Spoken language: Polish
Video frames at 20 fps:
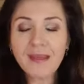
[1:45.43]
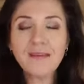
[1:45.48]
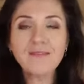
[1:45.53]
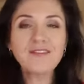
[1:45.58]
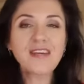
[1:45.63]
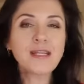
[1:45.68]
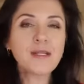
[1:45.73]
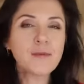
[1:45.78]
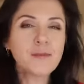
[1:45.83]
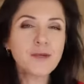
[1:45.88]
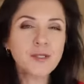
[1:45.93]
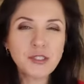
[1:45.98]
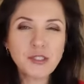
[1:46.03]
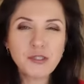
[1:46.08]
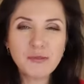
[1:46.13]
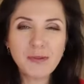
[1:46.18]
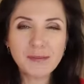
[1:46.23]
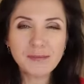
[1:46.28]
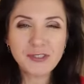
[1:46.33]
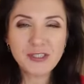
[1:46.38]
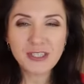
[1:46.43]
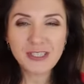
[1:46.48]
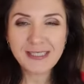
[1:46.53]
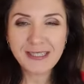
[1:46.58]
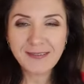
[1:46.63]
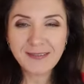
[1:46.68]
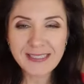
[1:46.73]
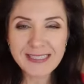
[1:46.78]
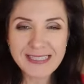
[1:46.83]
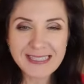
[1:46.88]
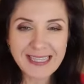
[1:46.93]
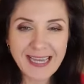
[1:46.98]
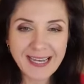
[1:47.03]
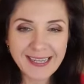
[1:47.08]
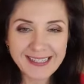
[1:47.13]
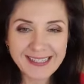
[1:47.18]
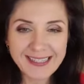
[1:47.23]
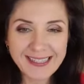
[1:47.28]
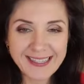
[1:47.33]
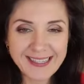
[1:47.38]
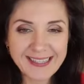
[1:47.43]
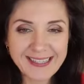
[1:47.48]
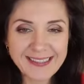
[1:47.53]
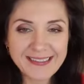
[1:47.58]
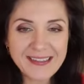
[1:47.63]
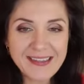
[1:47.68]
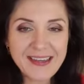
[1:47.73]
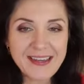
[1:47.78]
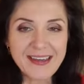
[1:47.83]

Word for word: Wiadomości mam dzisiaj dla Was takie.